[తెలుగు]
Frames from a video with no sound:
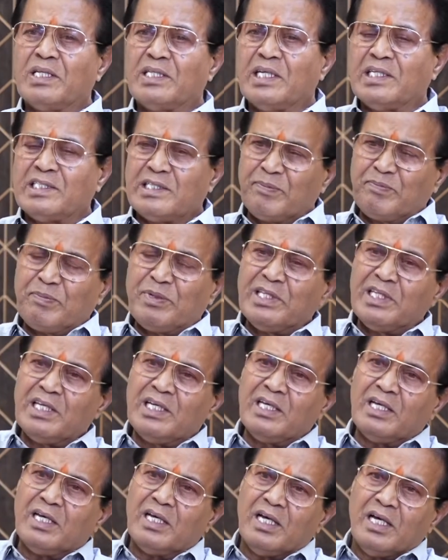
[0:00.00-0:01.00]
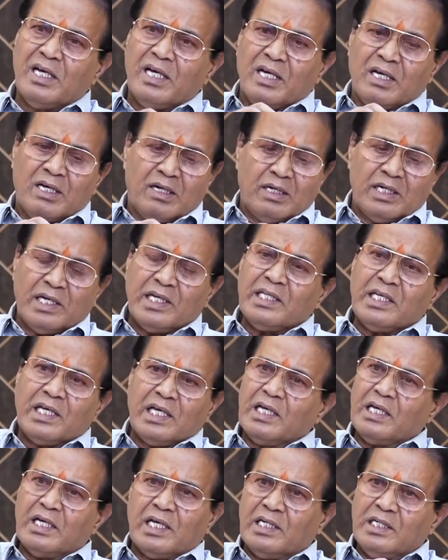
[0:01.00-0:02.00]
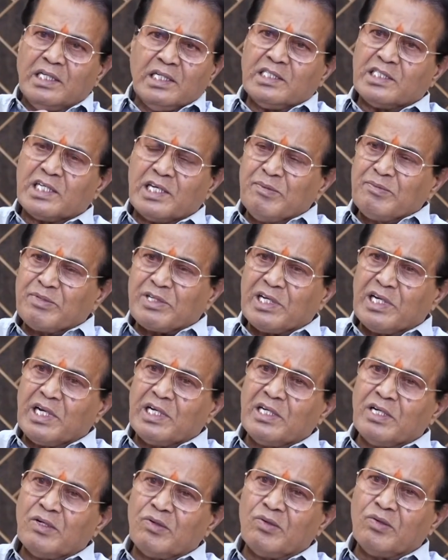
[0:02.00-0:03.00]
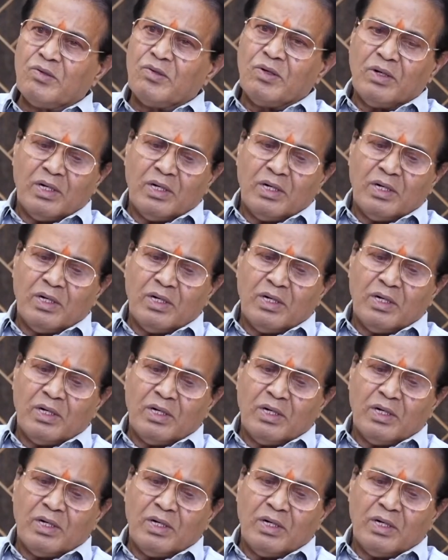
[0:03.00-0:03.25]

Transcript: నేను చెప్పింది ఏది ఎన్ని స్కీమ్స్ అన్నా నేను